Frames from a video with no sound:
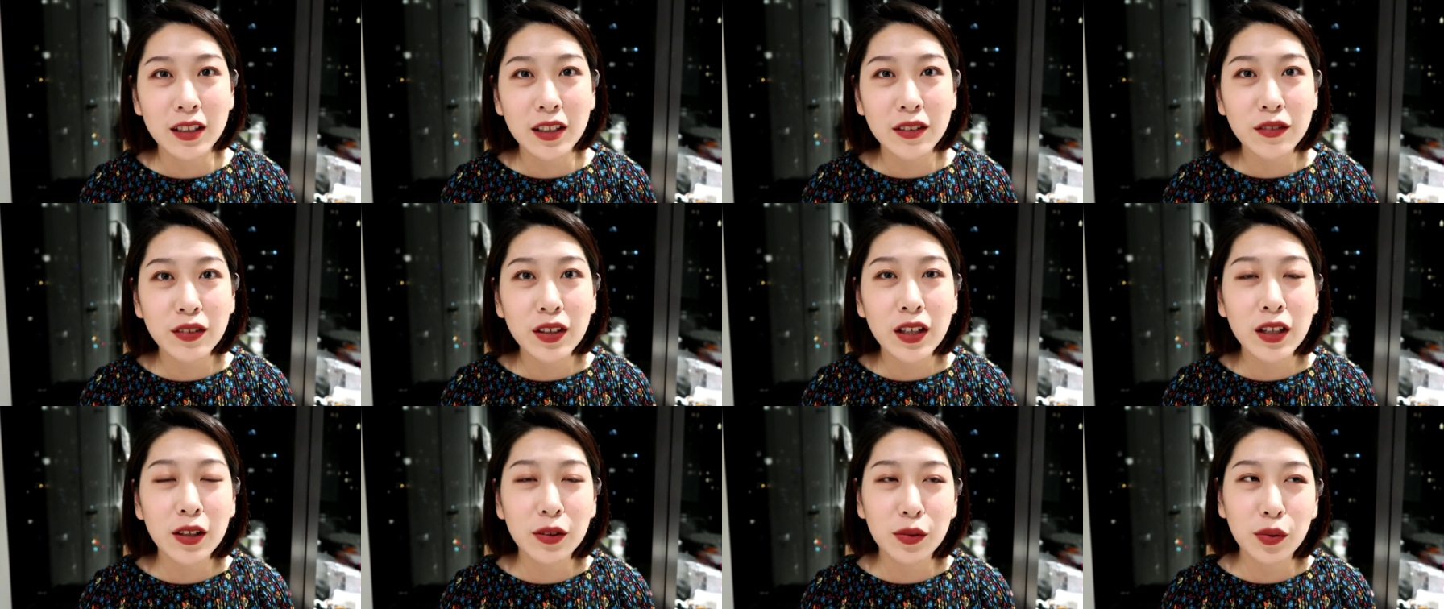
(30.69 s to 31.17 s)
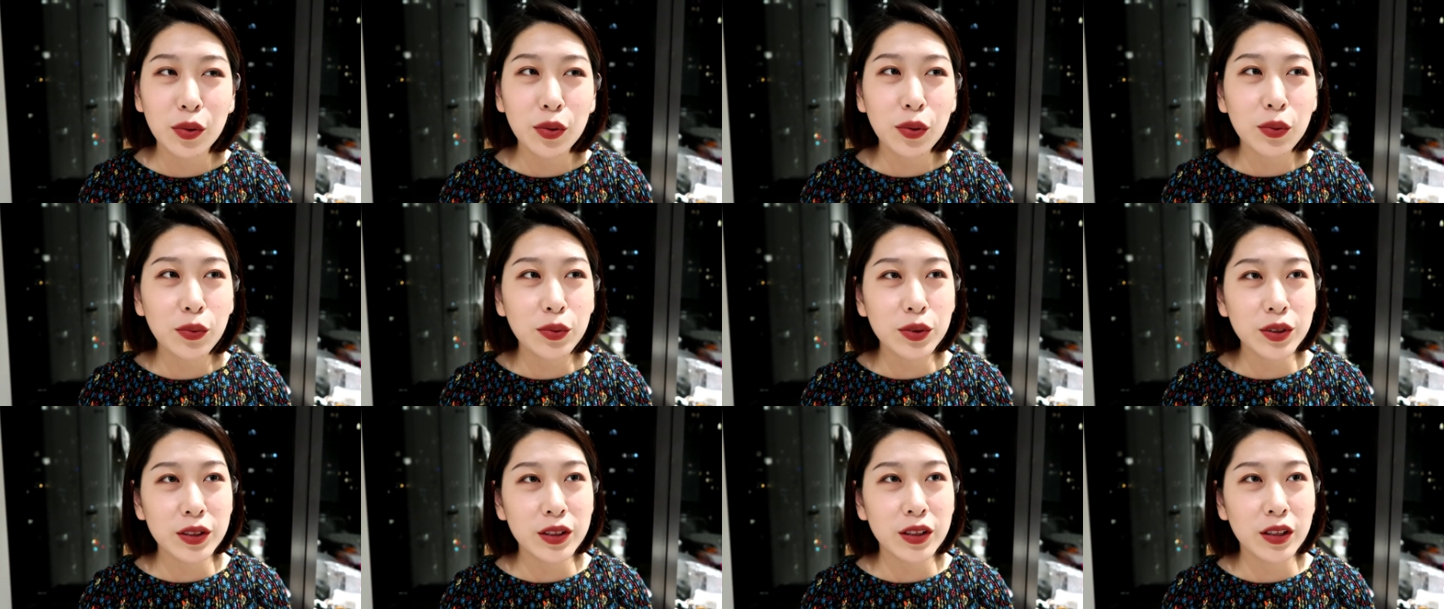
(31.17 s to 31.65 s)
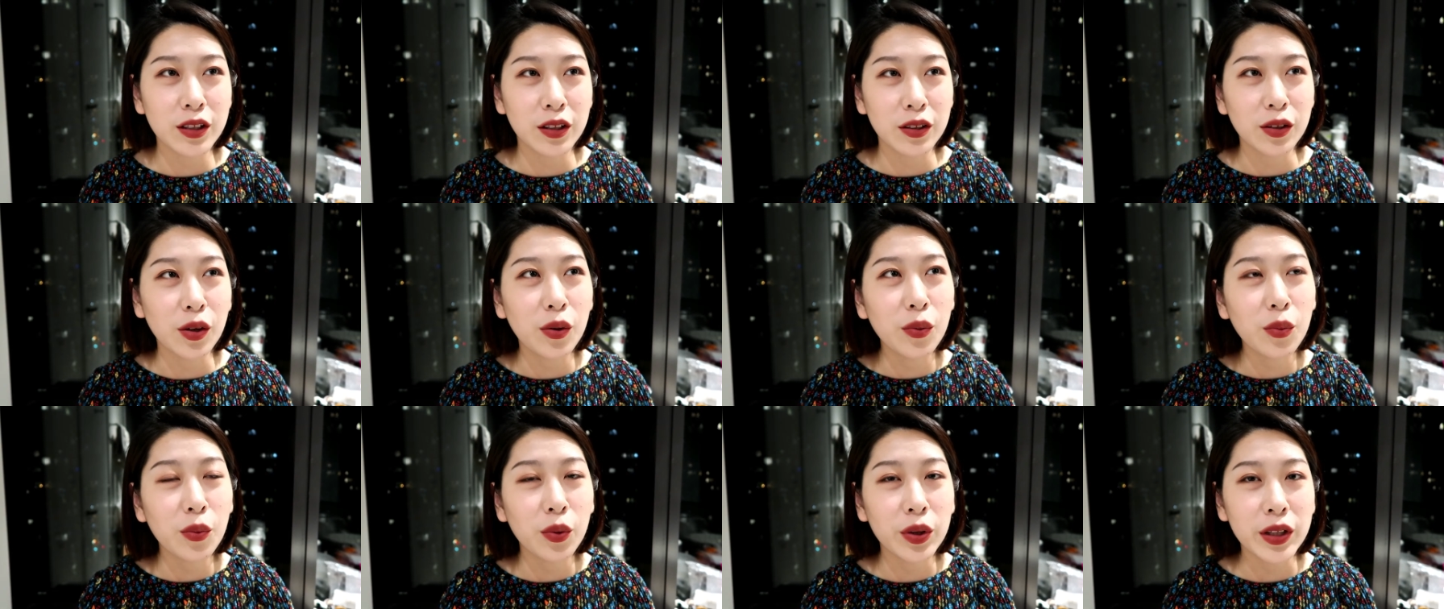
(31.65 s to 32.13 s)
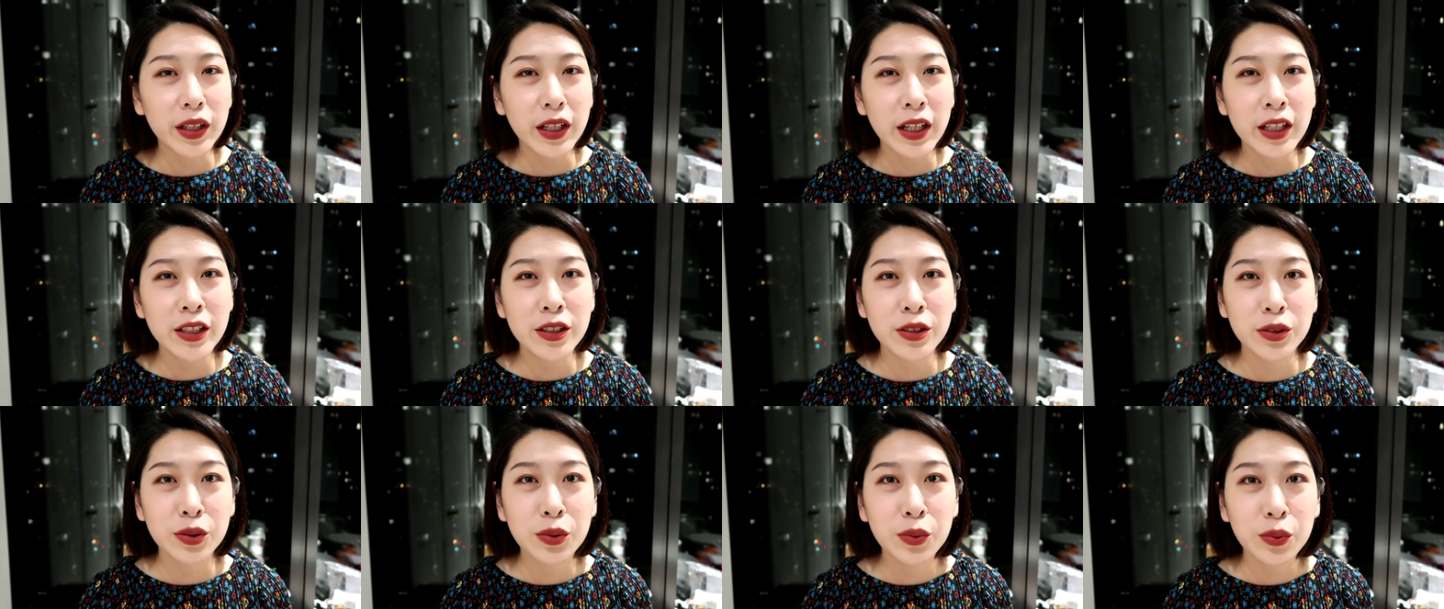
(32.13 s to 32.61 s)
因为很多东西可能我一
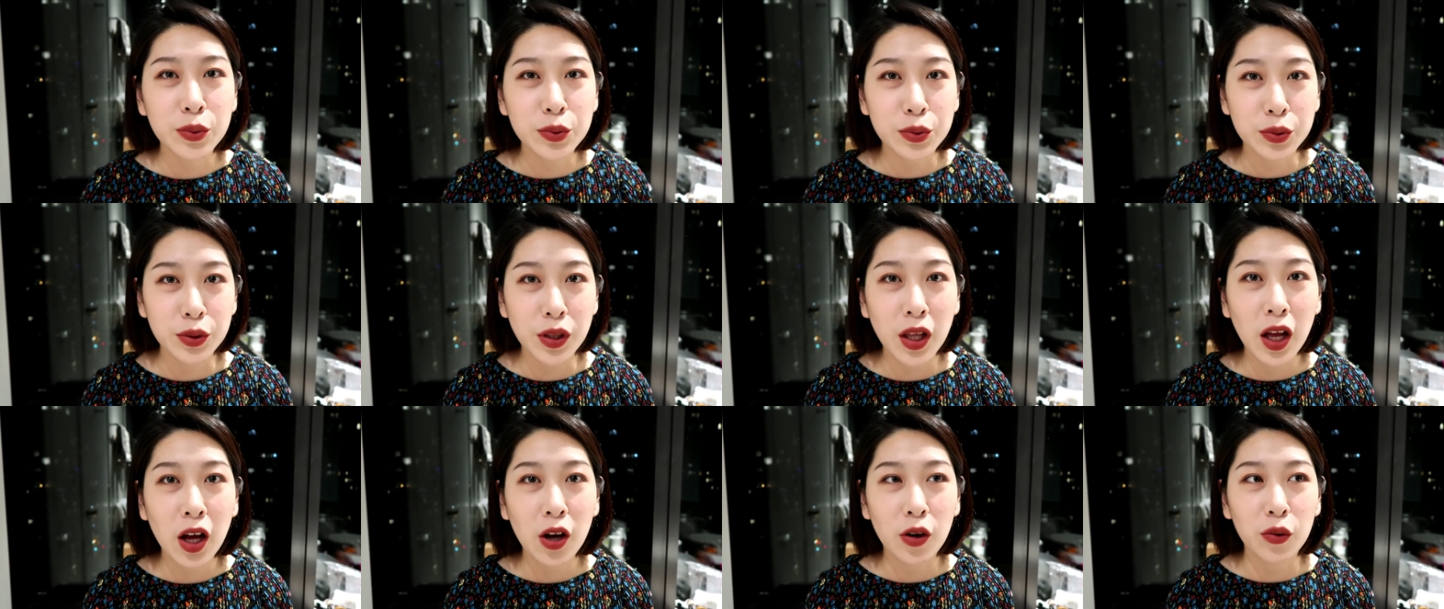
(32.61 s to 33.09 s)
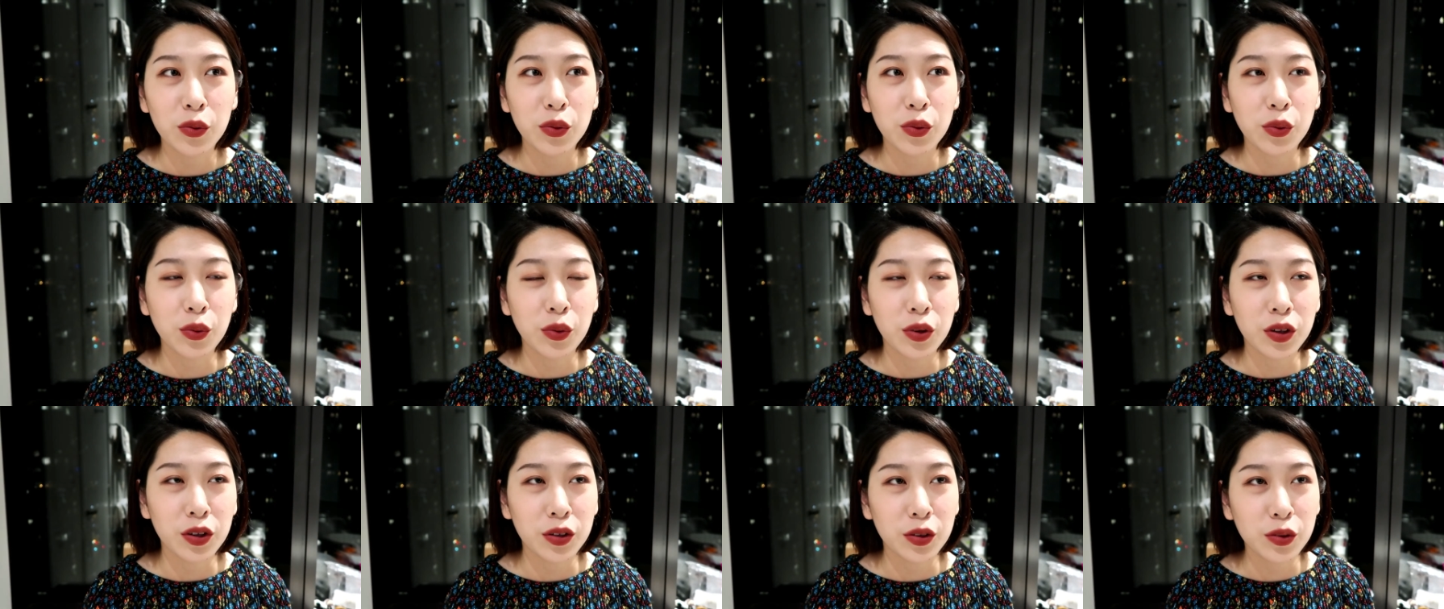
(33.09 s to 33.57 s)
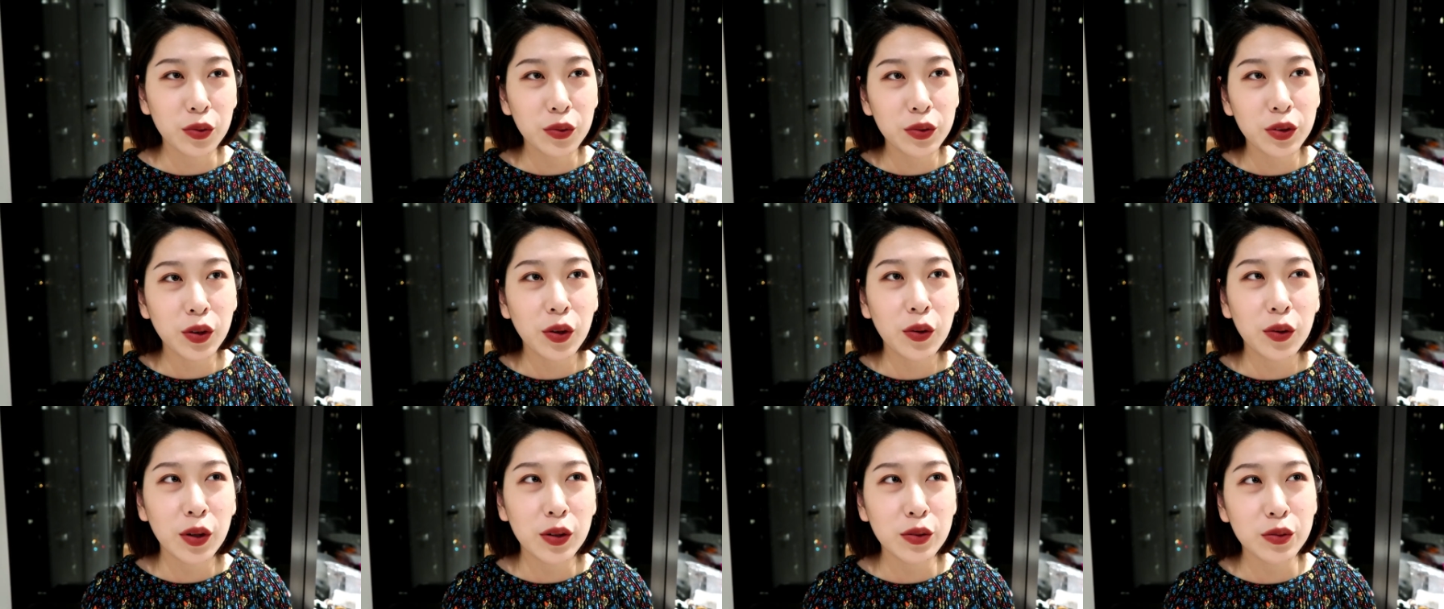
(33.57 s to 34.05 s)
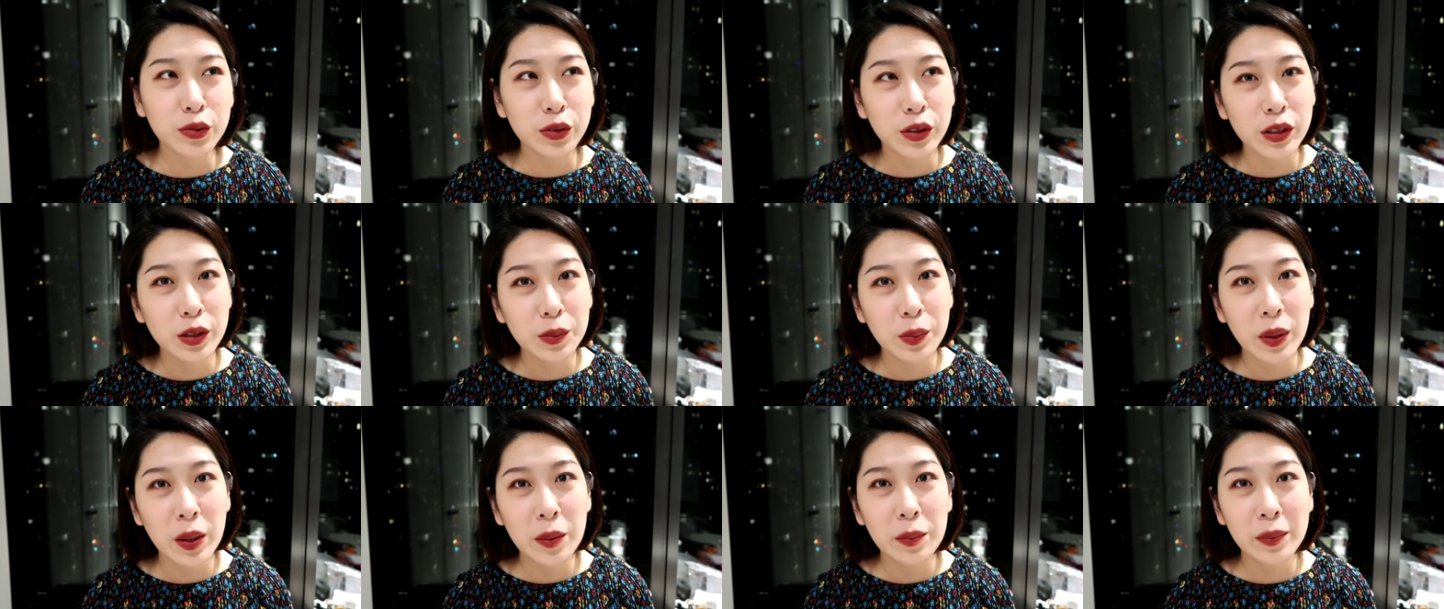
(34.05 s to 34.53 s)
开始用我觉得好用，可能用到后来就觉得
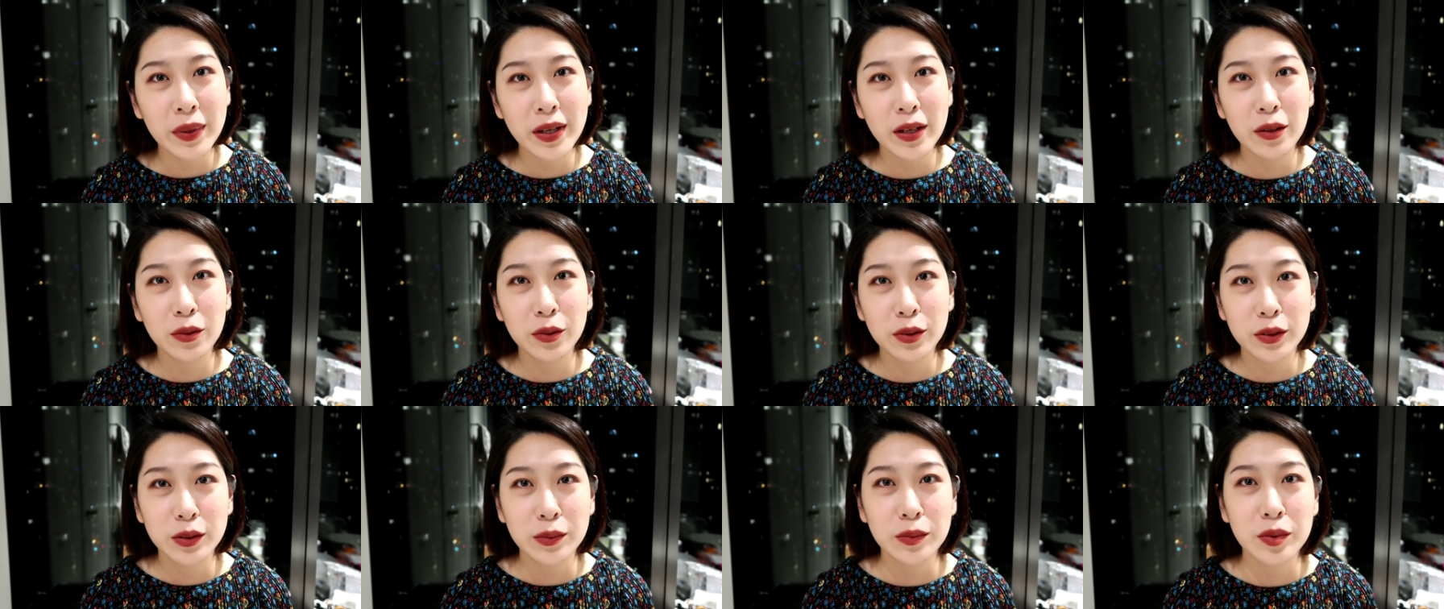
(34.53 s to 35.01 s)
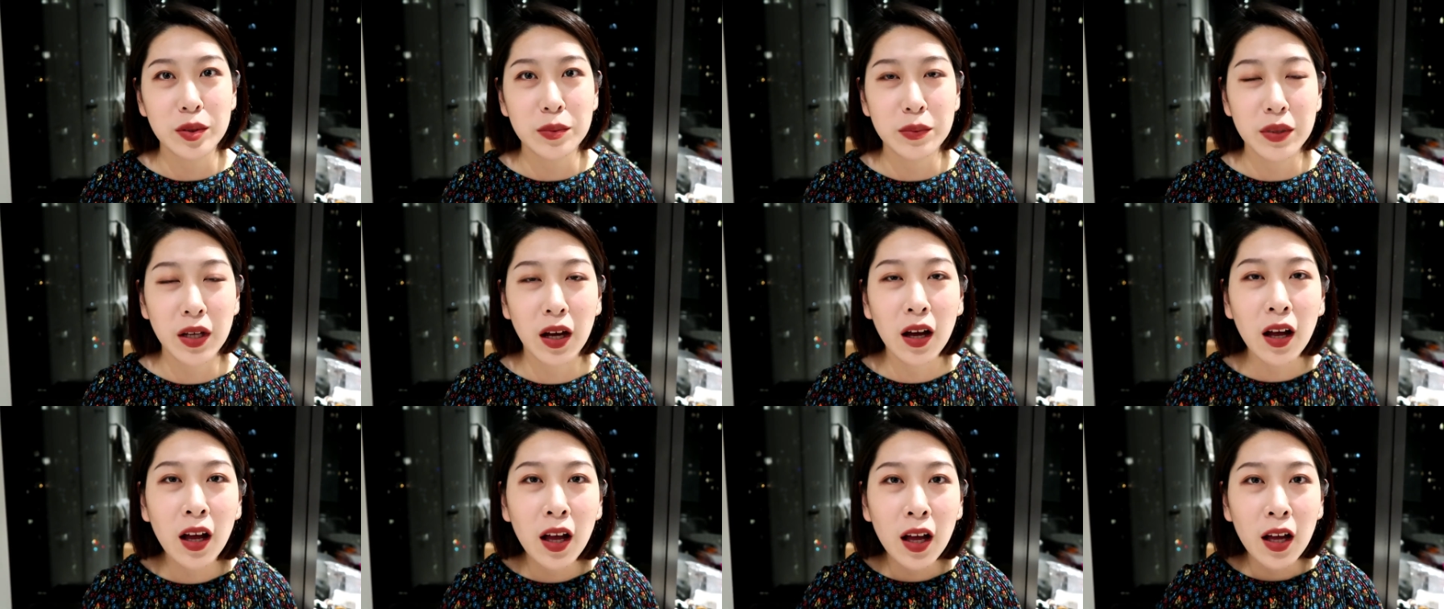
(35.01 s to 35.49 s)
一般般或者怎么怎么样，